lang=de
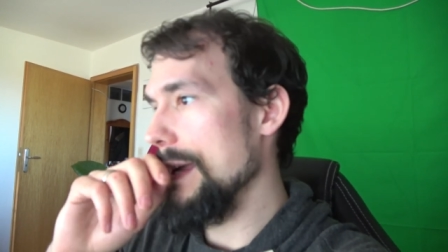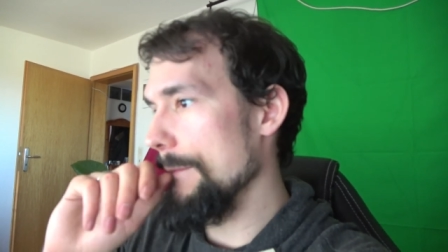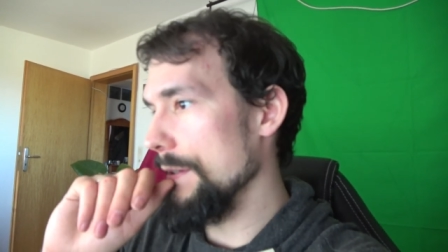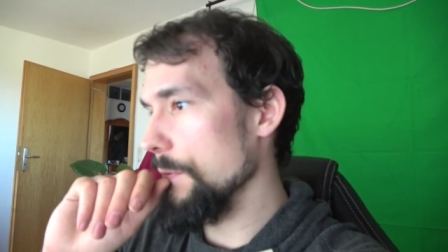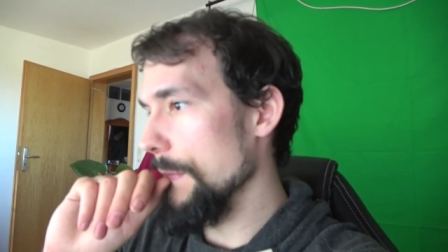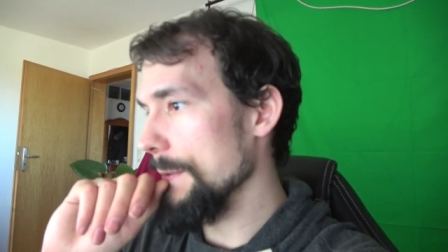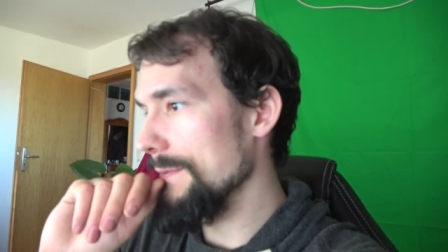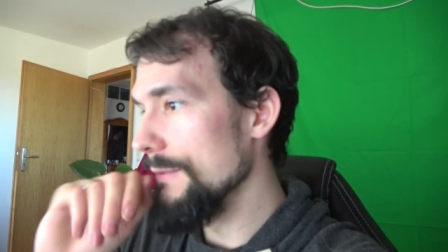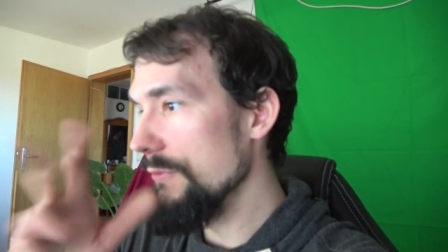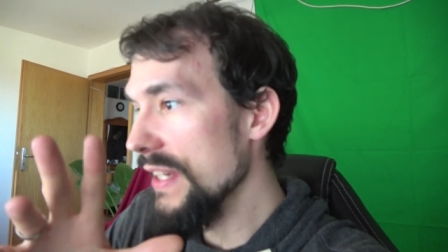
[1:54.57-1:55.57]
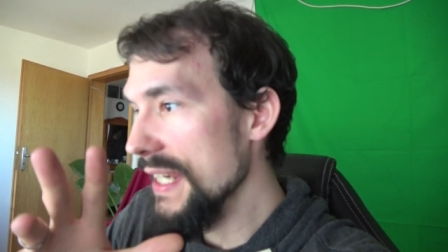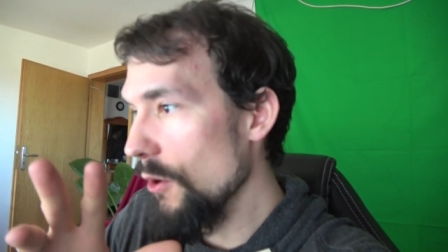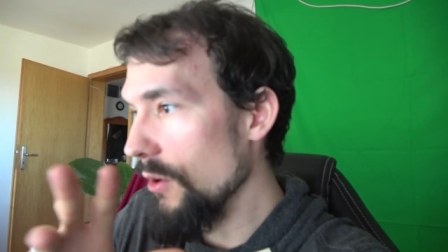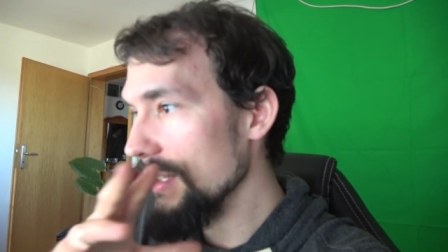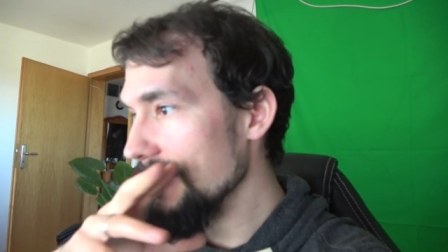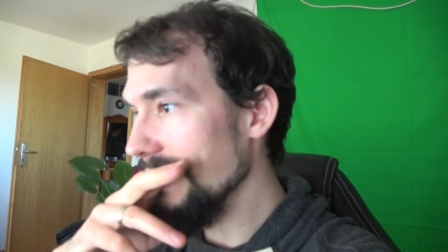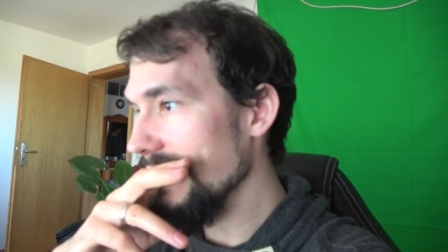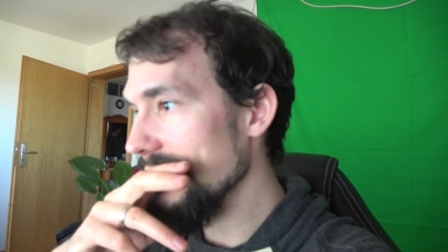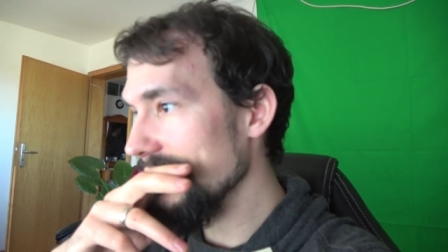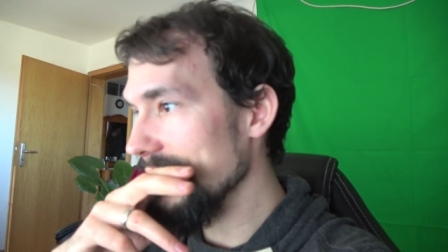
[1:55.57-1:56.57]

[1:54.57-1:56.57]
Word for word: Aber zum Beispiel Vlogs, ja,